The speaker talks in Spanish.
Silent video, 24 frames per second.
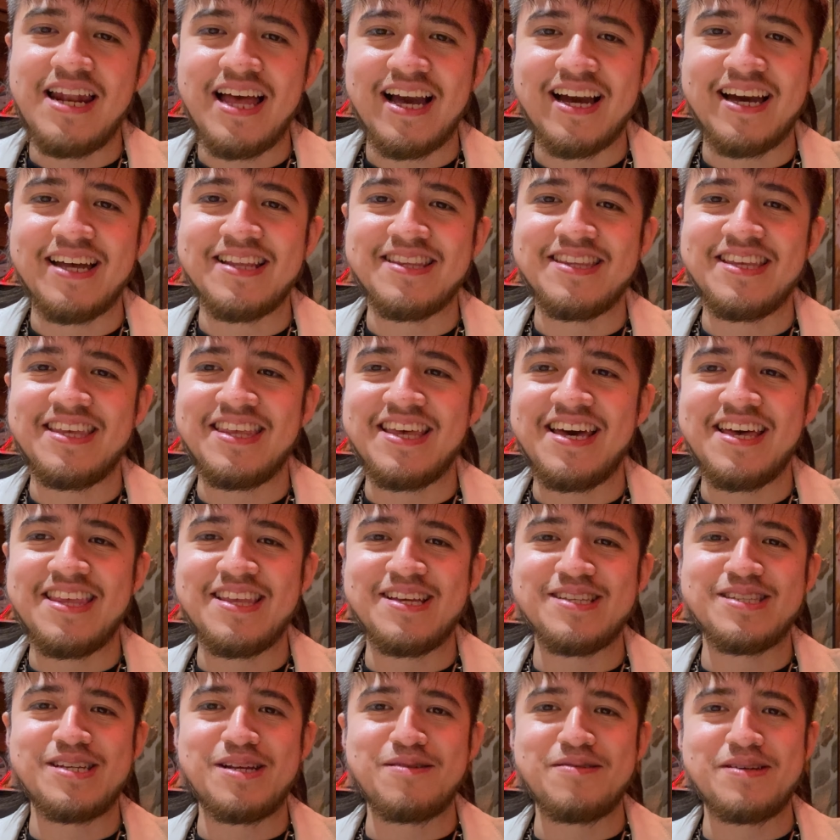cantidad de
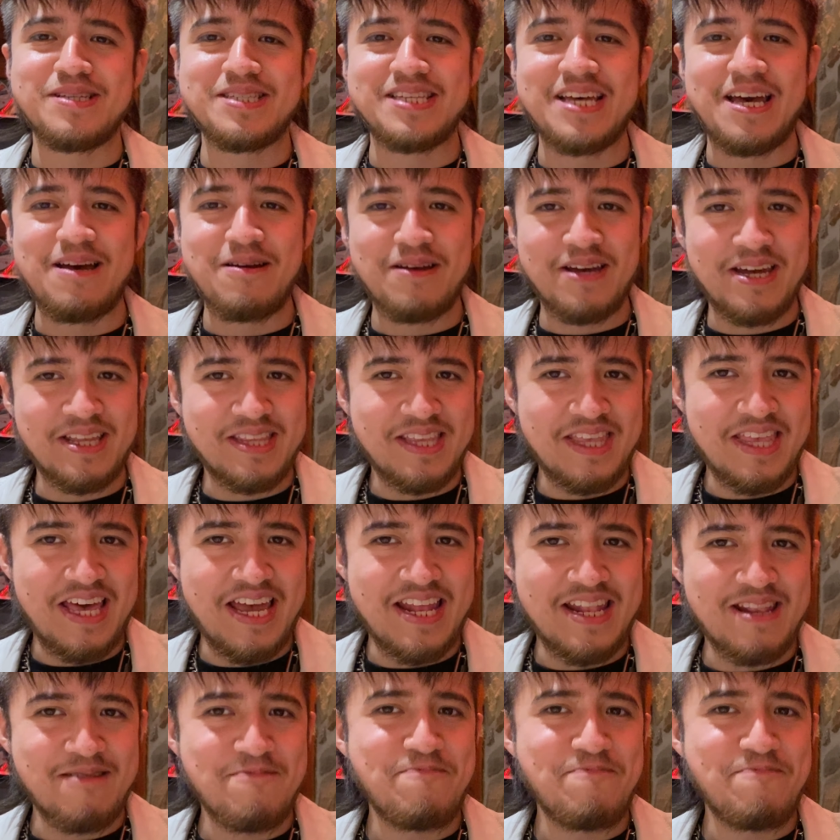cerveza que te dan.